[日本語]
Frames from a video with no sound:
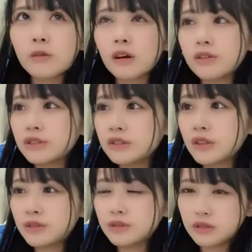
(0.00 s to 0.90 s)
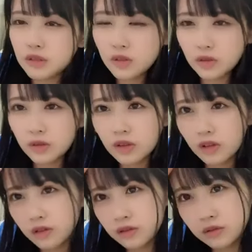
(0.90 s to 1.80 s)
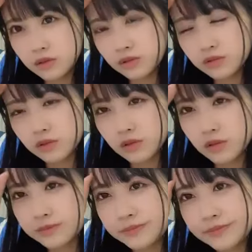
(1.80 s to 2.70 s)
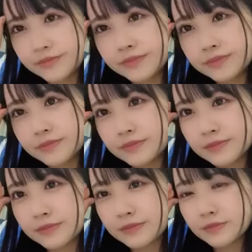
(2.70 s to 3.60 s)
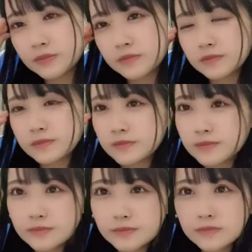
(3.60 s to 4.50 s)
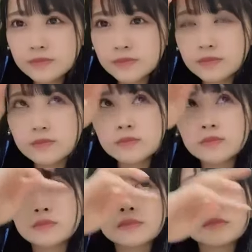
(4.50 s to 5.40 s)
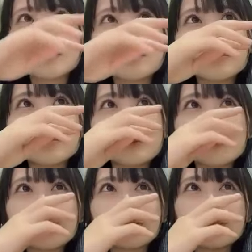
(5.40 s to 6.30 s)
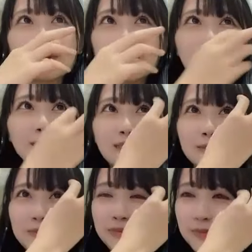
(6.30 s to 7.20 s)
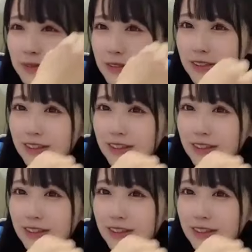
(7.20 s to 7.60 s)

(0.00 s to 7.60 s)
顔似てるって分からん似とるんかな見て今日ちょっとだけ漏れたよ本当だ私が